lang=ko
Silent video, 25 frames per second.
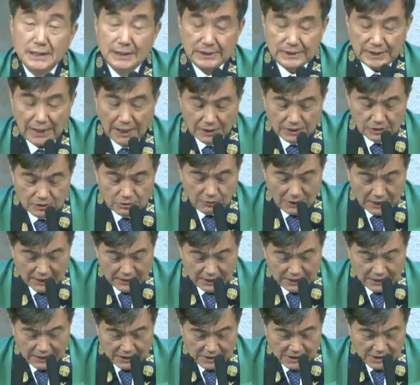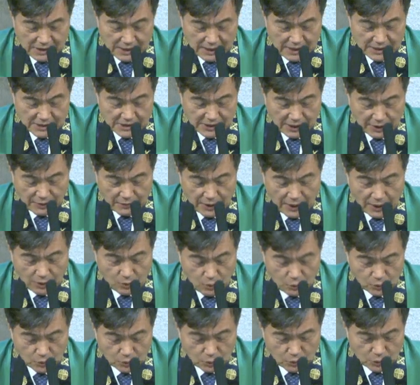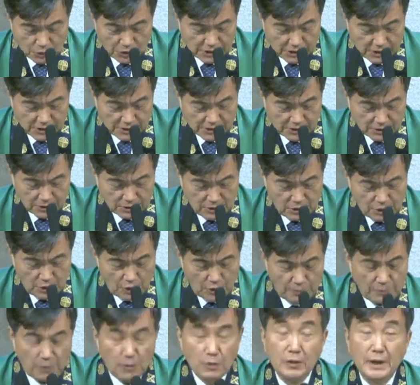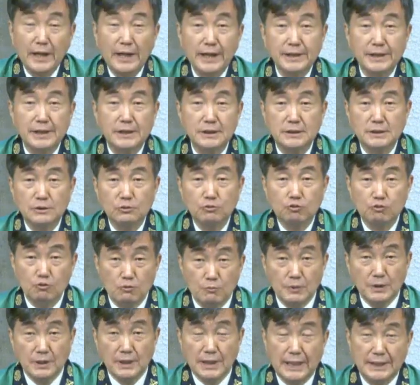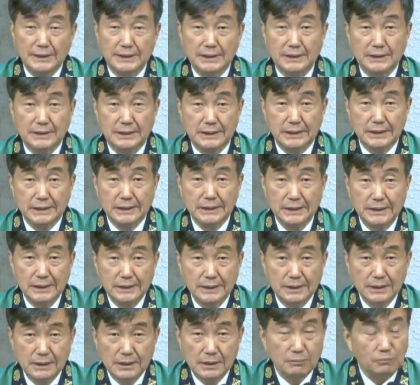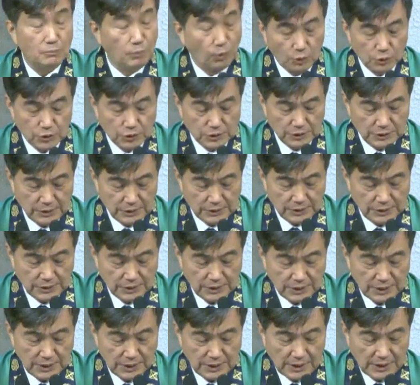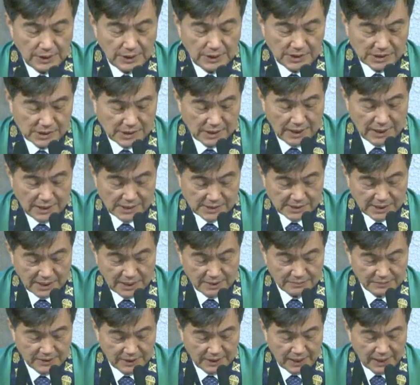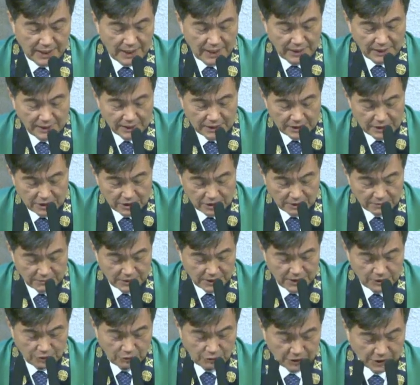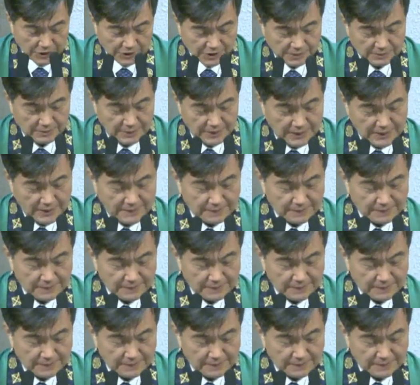양극화된 이스라엘 사회의 공동체성을 회복하려는 꿈을 가졌던 모든 이스라엘 사람들의 이념이 되었습니다.